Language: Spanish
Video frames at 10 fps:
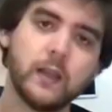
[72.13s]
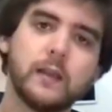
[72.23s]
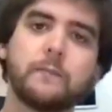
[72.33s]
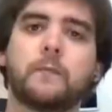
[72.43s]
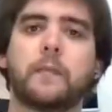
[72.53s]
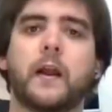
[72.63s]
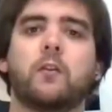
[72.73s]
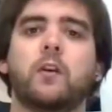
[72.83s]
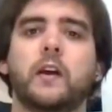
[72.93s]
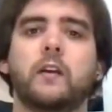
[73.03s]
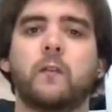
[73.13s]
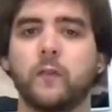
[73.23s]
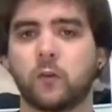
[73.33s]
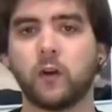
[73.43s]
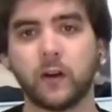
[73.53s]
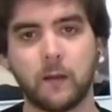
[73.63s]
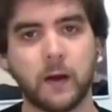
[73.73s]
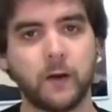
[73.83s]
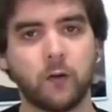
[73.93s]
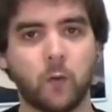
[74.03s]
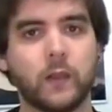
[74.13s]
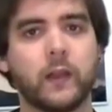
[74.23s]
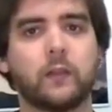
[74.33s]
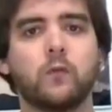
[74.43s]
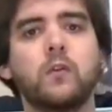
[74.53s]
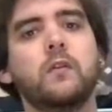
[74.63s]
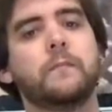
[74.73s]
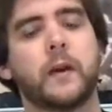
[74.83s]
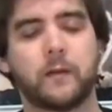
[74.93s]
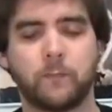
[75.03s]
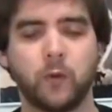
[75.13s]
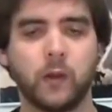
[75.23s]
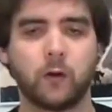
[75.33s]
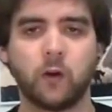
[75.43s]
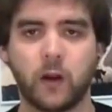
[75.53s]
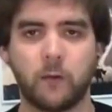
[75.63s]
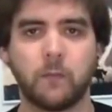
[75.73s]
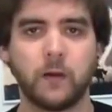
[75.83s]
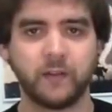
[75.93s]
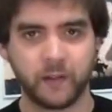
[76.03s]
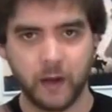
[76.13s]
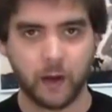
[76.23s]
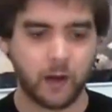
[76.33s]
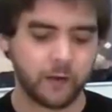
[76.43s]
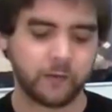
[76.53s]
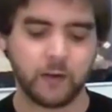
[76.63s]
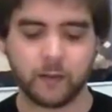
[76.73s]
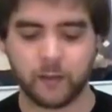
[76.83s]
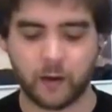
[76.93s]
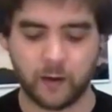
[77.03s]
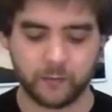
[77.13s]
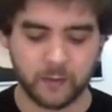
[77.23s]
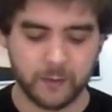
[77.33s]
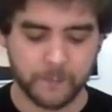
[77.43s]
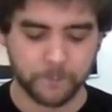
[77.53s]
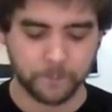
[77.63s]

y para coger, cuando coges la mano, el guante azul para poder coger las bombas y tirarlas y lanzarlas.